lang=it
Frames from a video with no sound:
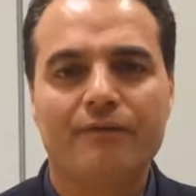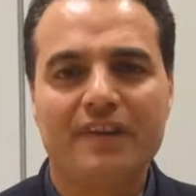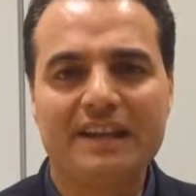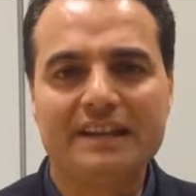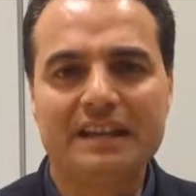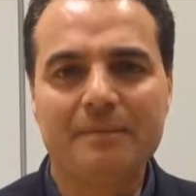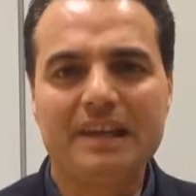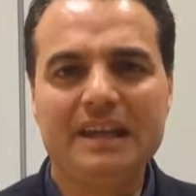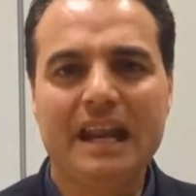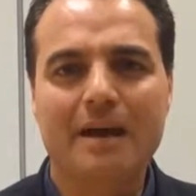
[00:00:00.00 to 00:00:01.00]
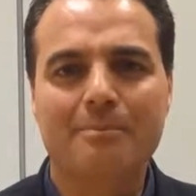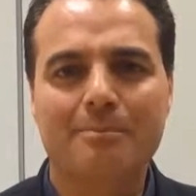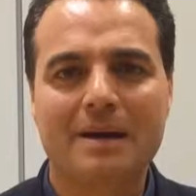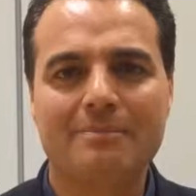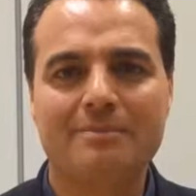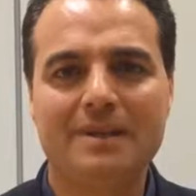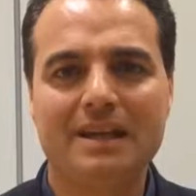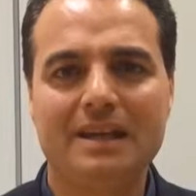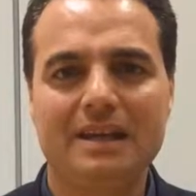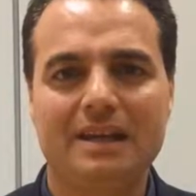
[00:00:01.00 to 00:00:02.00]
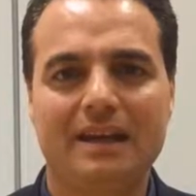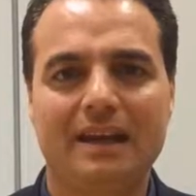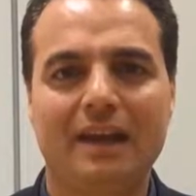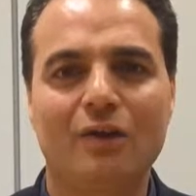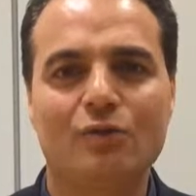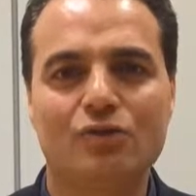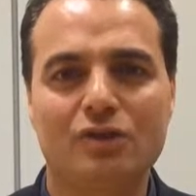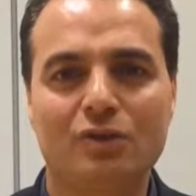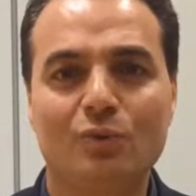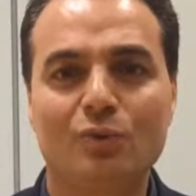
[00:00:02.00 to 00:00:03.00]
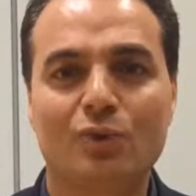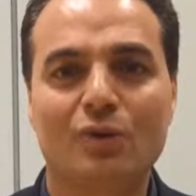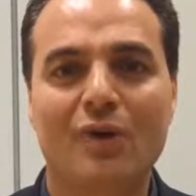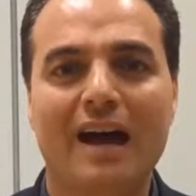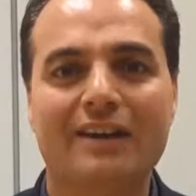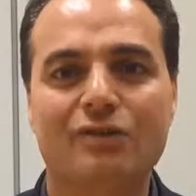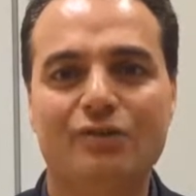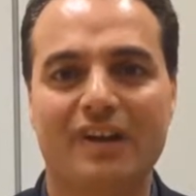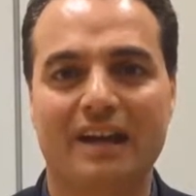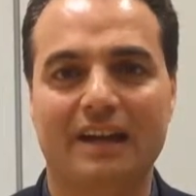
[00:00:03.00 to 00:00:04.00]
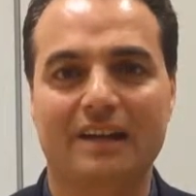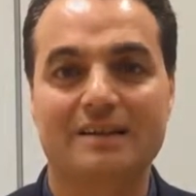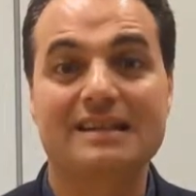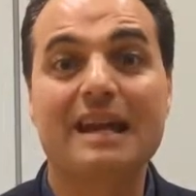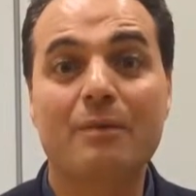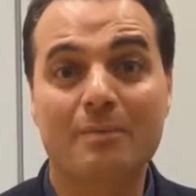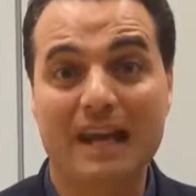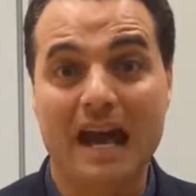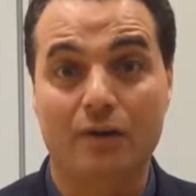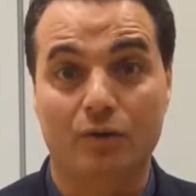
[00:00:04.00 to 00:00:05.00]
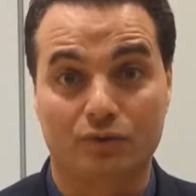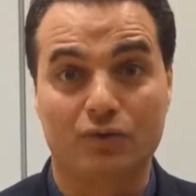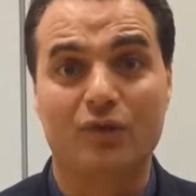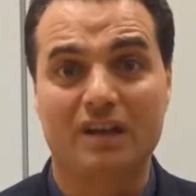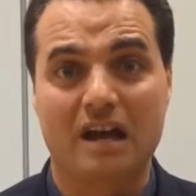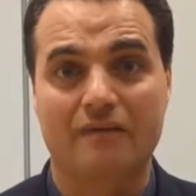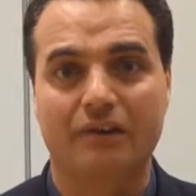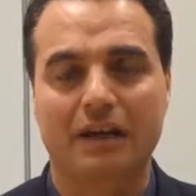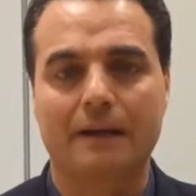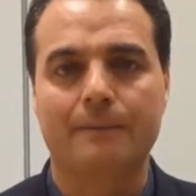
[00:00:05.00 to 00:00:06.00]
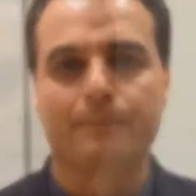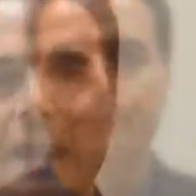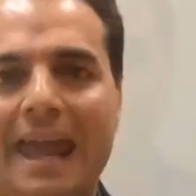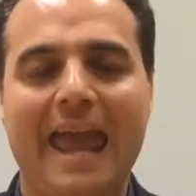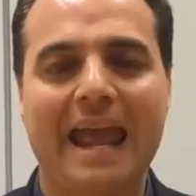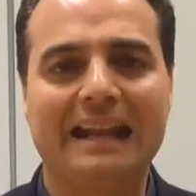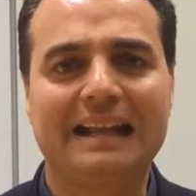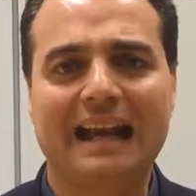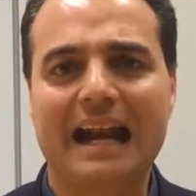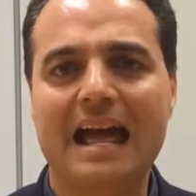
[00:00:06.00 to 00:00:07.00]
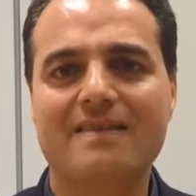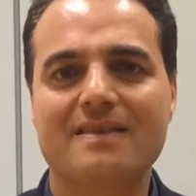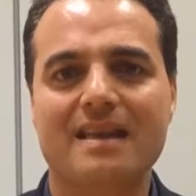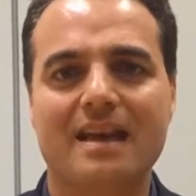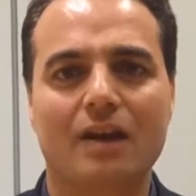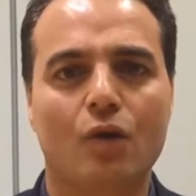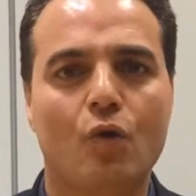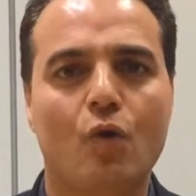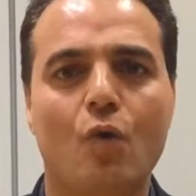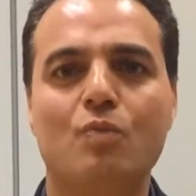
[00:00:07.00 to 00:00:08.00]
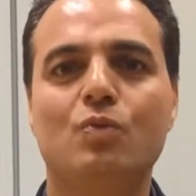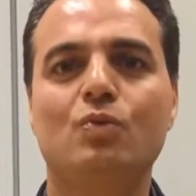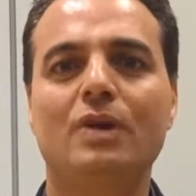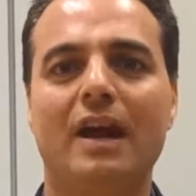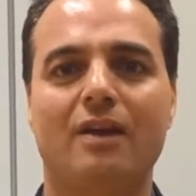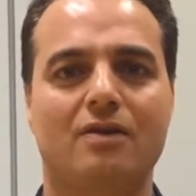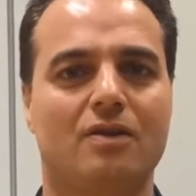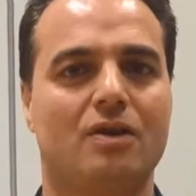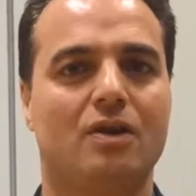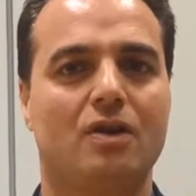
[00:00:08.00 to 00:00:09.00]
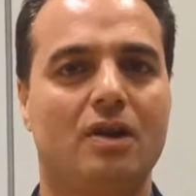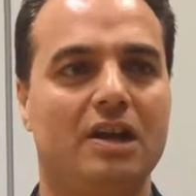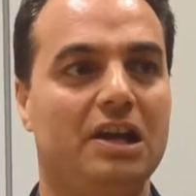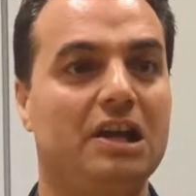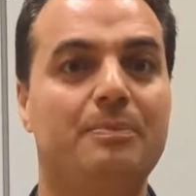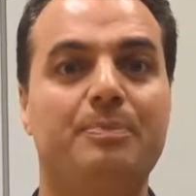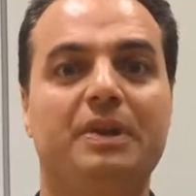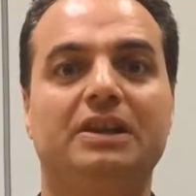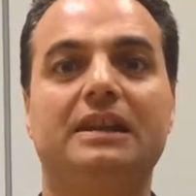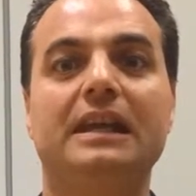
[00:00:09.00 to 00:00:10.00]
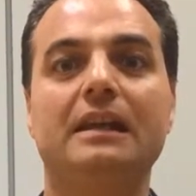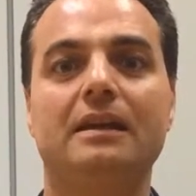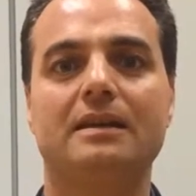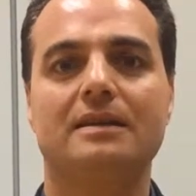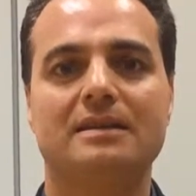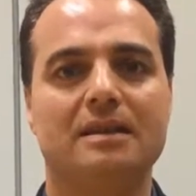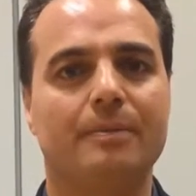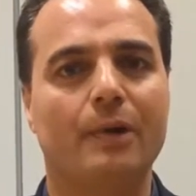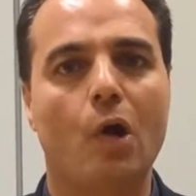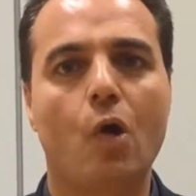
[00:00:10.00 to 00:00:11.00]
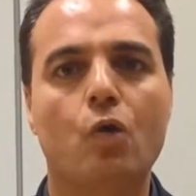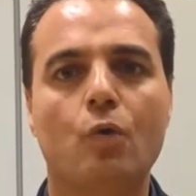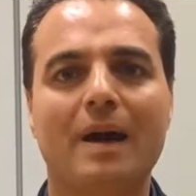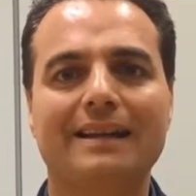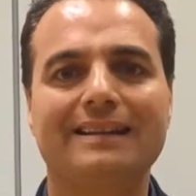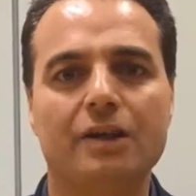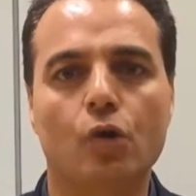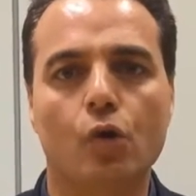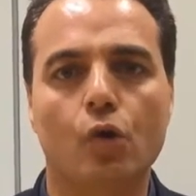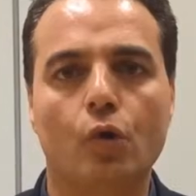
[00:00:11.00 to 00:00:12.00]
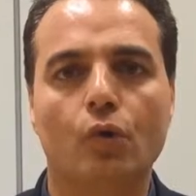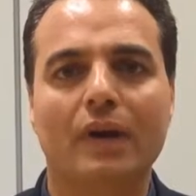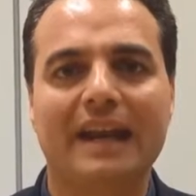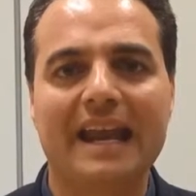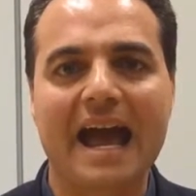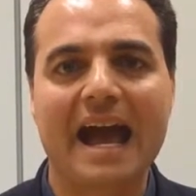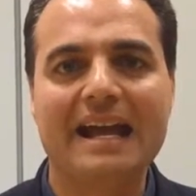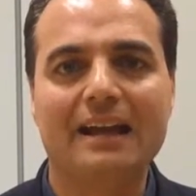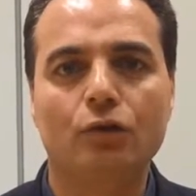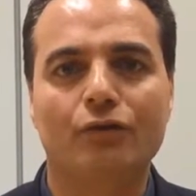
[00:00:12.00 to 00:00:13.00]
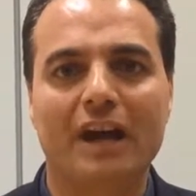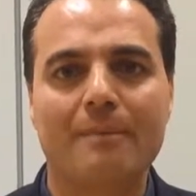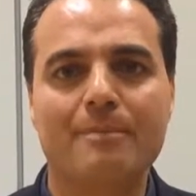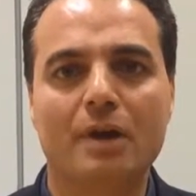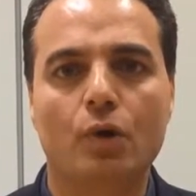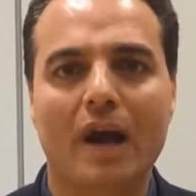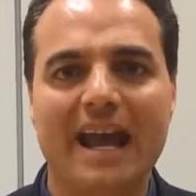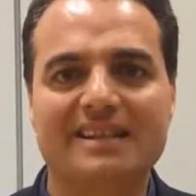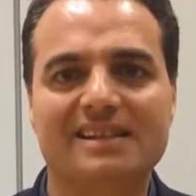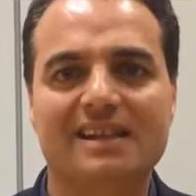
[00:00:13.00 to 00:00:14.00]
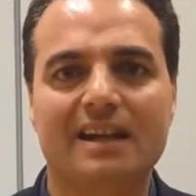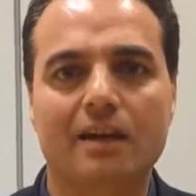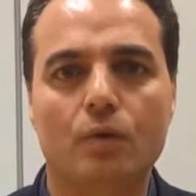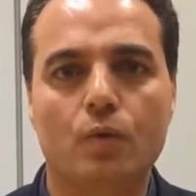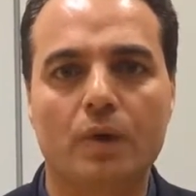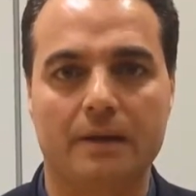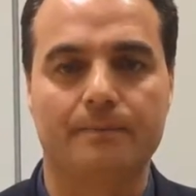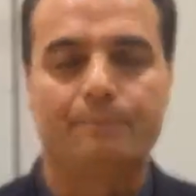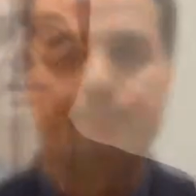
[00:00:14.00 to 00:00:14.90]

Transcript: 20.000 bambini che non si nutrono a dovere. Siamo a Milano, non in Africa. È il grande comune il PD si preoccupa di coloro che neanche dovrebbero essere qui,